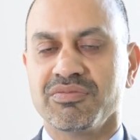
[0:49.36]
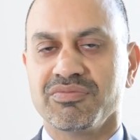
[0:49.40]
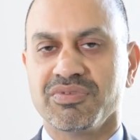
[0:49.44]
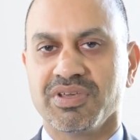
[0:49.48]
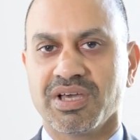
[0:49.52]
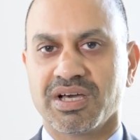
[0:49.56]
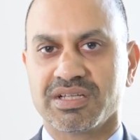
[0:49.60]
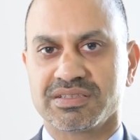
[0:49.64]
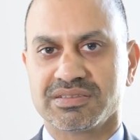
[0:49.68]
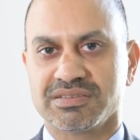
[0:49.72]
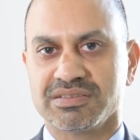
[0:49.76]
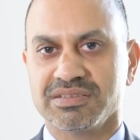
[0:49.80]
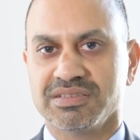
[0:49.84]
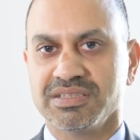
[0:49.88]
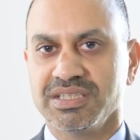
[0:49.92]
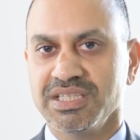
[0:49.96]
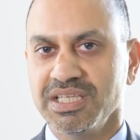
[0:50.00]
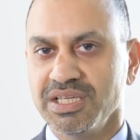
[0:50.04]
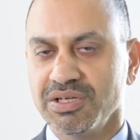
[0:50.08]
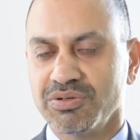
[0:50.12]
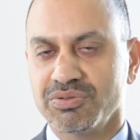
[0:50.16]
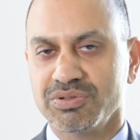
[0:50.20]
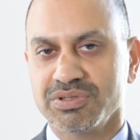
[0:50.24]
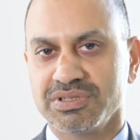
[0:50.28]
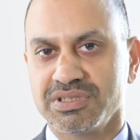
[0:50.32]
Wir hatten
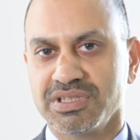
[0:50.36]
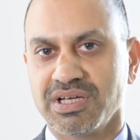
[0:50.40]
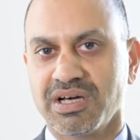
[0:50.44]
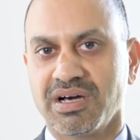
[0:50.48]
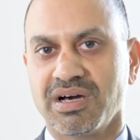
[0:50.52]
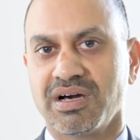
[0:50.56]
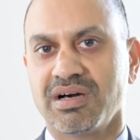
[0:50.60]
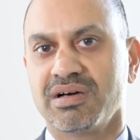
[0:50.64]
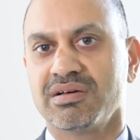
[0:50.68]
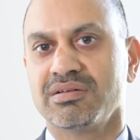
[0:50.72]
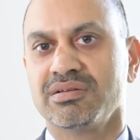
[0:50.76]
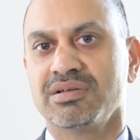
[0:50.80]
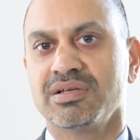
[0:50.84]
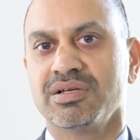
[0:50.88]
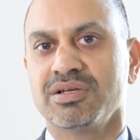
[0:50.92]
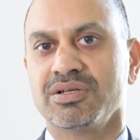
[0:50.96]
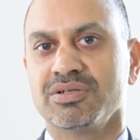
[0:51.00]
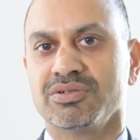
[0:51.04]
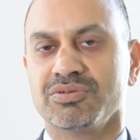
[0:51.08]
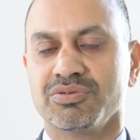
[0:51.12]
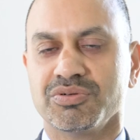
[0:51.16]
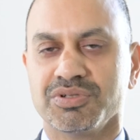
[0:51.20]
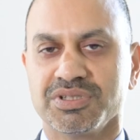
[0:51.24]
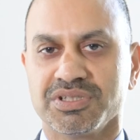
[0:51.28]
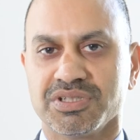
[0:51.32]
hier und da
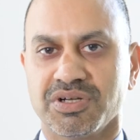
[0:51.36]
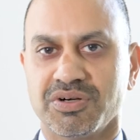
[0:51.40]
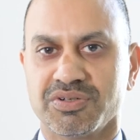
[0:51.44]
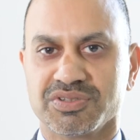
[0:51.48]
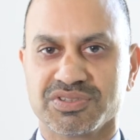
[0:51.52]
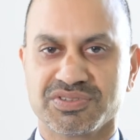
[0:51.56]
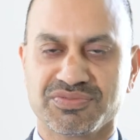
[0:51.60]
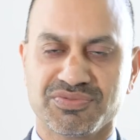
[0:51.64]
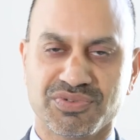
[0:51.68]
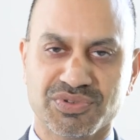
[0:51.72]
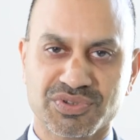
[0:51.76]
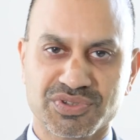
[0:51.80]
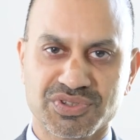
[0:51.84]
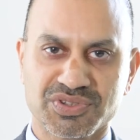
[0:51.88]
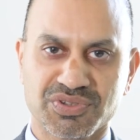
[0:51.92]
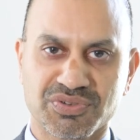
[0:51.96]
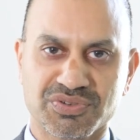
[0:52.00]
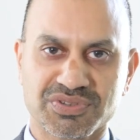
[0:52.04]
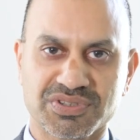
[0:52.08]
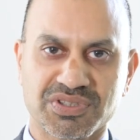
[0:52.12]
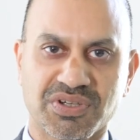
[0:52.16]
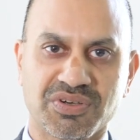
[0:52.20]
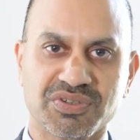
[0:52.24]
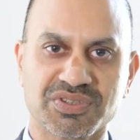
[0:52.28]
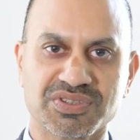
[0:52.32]
durchaus
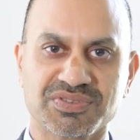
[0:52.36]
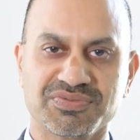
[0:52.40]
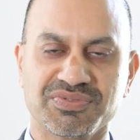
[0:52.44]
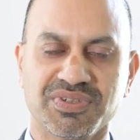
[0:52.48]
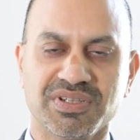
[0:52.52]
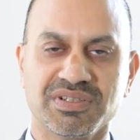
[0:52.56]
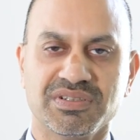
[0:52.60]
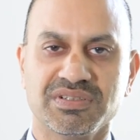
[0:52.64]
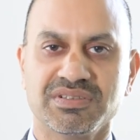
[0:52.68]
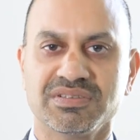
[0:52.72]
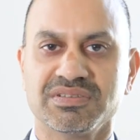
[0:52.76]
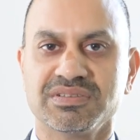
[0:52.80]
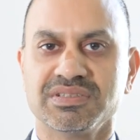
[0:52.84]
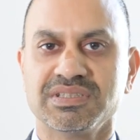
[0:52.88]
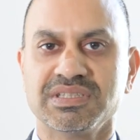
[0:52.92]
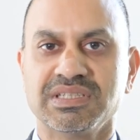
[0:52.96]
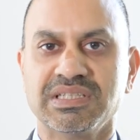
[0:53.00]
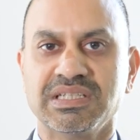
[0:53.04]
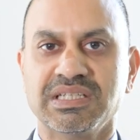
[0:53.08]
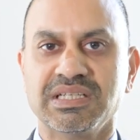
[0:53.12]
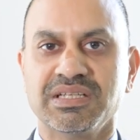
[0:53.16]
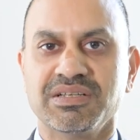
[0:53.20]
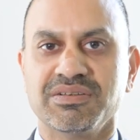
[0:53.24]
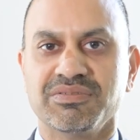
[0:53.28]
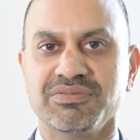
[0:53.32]
Funktionsausfälle.
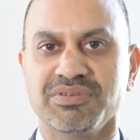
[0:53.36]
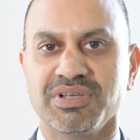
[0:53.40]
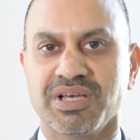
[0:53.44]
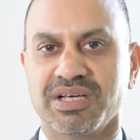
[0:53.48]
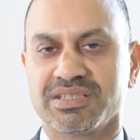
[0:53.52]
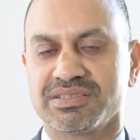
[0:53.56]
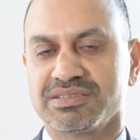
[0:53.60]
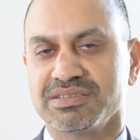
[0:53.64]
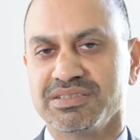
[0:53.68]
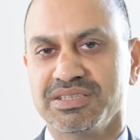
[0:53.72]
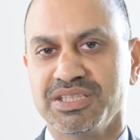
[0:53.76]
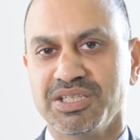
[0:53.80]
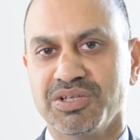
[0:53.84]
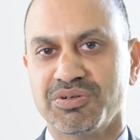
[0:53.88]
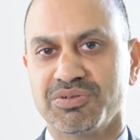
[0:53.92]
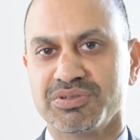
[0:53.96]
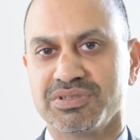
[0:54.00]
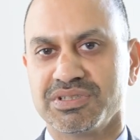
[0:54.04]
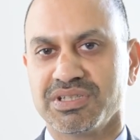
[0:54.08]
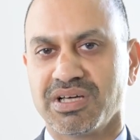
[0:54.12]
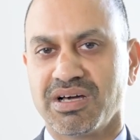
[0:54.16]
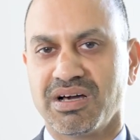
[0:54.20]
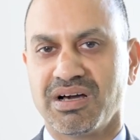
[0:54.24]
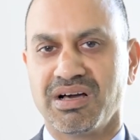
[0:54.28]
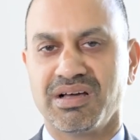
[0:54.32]
Wir hatten hier
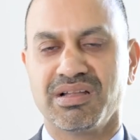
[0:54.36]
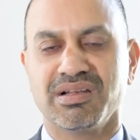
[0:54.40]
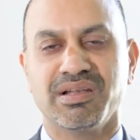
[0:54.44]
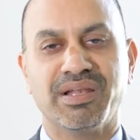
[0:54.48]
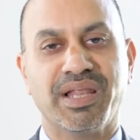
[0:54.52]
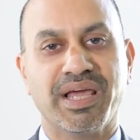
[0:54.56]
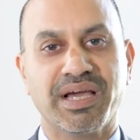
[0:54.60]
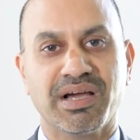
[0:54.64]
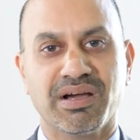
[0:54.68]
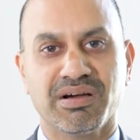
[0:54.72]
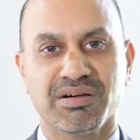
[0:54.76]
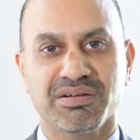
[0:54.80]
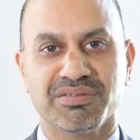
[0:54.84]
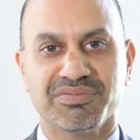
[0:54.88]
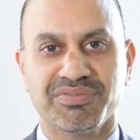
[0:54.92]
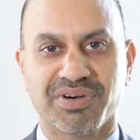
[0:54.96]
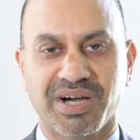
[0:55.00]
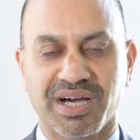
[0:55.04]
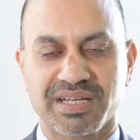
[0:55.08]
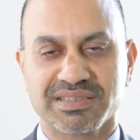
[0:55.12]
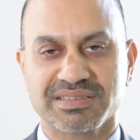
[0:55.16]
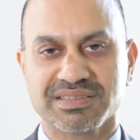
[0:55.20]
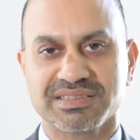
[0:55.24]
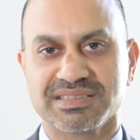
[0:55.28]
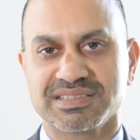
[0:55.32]
und da längere
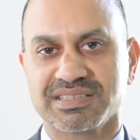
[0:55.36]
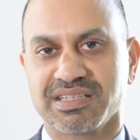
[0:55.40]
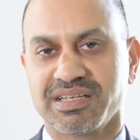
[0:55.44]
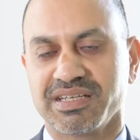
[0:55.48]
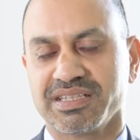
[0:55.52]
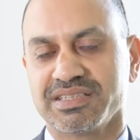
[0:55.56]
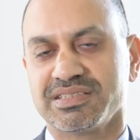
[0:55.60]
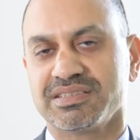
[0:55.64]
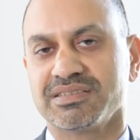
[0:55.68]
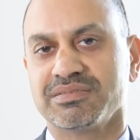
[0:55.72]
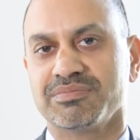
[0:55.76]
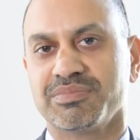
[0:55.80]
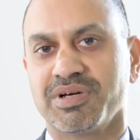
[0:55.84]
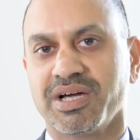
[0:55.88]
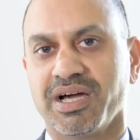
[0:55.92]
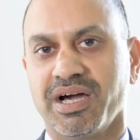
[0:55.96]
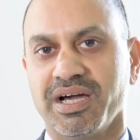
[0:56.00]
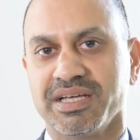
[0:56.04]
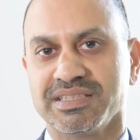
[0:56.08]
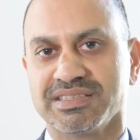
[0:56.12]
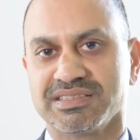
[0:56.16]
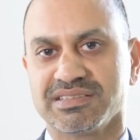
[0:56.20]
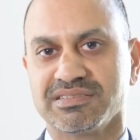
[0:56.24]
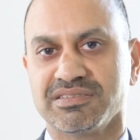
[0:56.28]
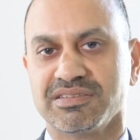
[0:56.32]
Wartezeiten bei
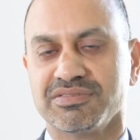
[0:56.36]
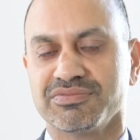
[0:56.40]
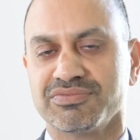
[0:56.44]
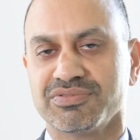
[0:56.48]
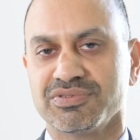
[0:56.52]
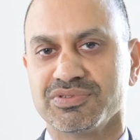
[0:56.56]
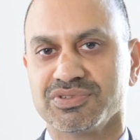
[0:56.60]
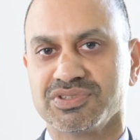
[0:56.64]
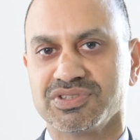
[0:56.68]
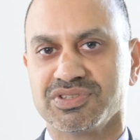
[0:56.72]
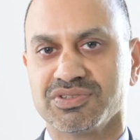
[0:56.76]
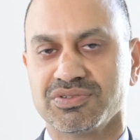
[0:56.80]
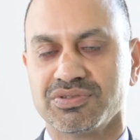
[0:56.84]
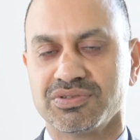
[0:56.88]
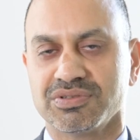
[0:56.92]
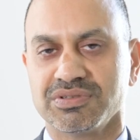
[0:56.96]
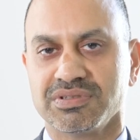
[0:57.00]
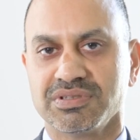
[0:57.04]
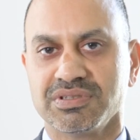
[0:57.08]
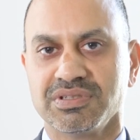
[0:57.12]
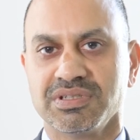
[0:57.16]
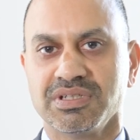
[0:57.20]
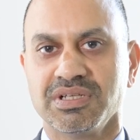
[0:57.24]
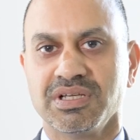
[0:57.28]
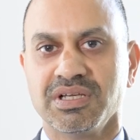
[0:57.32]
einzelnen
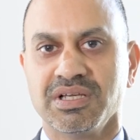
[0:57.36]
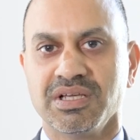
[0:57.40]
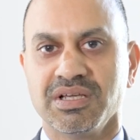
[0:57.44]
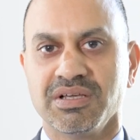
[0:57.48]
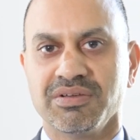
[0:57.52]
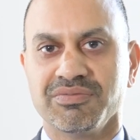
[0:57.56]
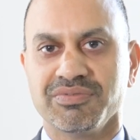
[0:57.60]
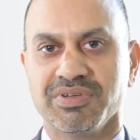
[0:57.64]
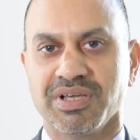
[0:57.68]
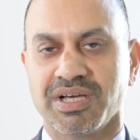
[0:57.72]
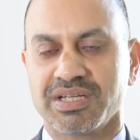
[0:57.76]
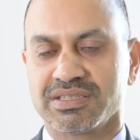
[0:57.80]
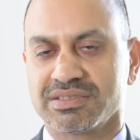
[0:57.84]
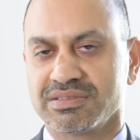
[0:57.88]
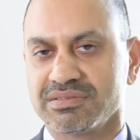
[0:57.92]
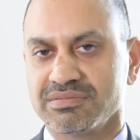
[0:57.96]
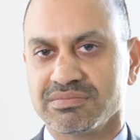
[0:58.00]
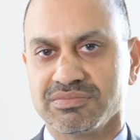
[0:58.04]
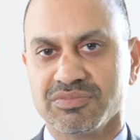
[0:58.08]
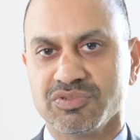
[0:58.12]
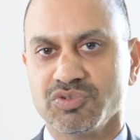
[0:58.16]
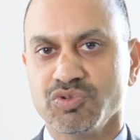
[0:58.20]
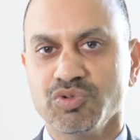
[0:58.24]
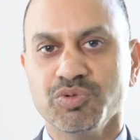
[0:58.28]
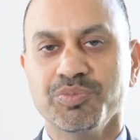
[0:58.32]
Funktionen. Wir
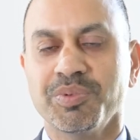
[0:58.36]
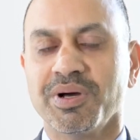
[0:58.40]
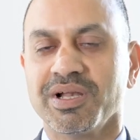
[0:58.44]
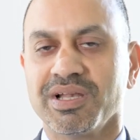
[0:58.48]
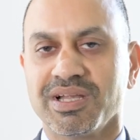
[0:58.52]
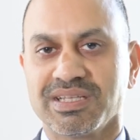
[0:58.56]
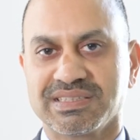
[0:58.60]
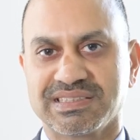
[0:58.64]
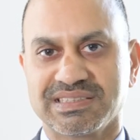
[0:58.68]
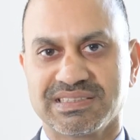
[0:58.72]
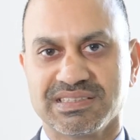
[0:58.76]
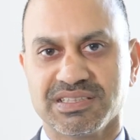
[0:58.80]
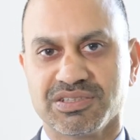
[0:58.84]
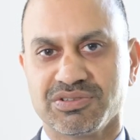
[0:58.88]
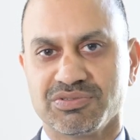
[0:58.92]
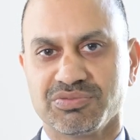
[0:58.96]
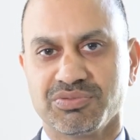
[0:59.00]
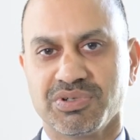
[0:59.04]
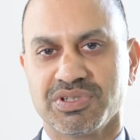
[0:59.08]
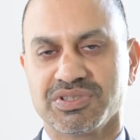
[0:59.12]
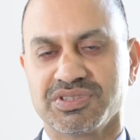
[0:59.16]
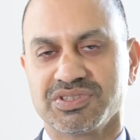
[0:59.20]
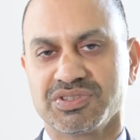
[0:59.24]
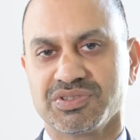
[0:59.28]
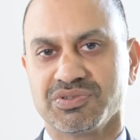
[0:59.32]
hatten
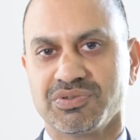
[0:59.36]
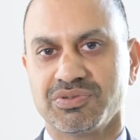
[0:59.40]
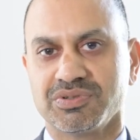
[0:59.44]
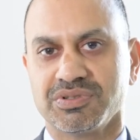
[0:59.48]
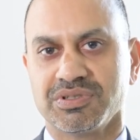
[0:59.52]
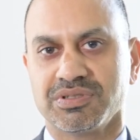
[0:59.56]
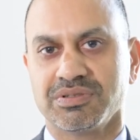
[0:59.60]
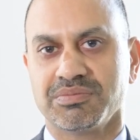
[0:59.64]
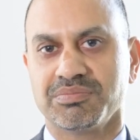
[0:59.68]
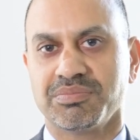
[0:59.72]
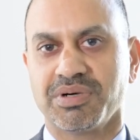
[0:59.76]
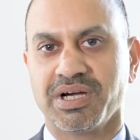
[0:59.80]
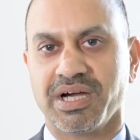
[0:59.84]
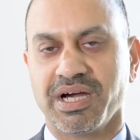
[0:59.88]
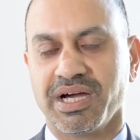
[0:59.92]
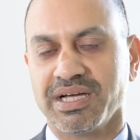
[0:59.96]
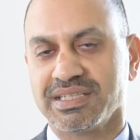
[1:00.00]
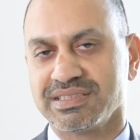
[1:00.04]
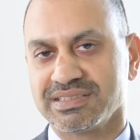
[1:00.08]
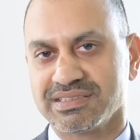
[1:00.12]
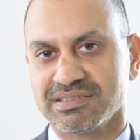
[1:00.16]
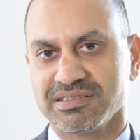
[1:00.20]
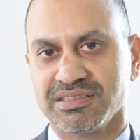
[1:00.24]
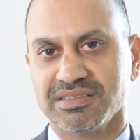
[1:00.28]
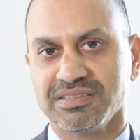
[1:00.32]
Überlastsituationen bei
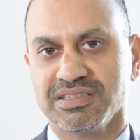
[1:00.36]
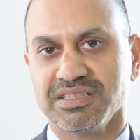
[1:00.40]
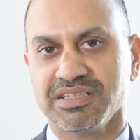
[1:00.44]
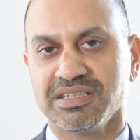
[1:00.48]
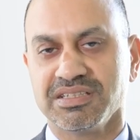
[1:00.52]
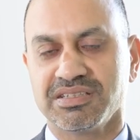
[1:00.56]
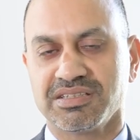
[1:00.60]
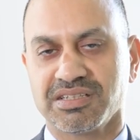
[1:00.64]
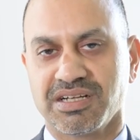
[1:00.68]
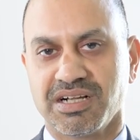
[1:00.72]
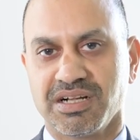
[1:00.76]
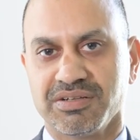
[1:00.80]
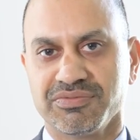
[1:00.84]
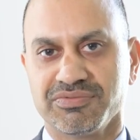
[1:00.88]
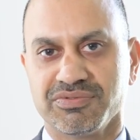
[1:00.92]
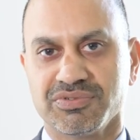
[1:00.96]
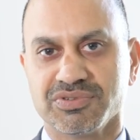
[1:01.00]
einzelnen digitalen